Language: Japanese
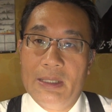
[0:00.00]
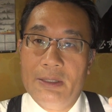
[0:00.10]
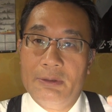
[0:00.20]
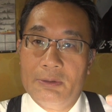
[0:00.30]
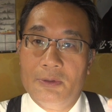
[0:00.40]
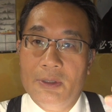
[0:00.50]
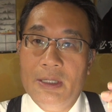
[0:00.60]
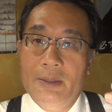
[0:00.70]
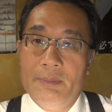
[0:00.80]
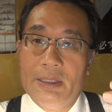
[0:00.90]
あるいはこの
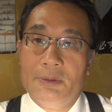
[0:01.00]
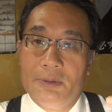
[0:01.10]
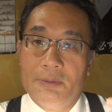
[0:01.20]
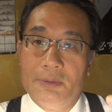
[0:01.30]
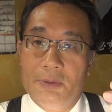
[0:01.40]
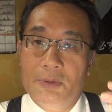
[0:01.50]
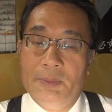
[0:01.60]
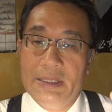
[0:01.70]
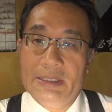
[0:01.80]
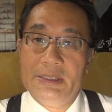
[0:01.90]
目黒の
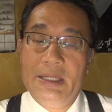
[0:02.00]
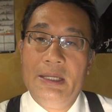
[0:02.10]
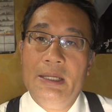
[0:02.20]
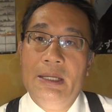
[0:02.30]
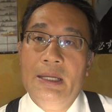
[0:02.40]
方面ですね、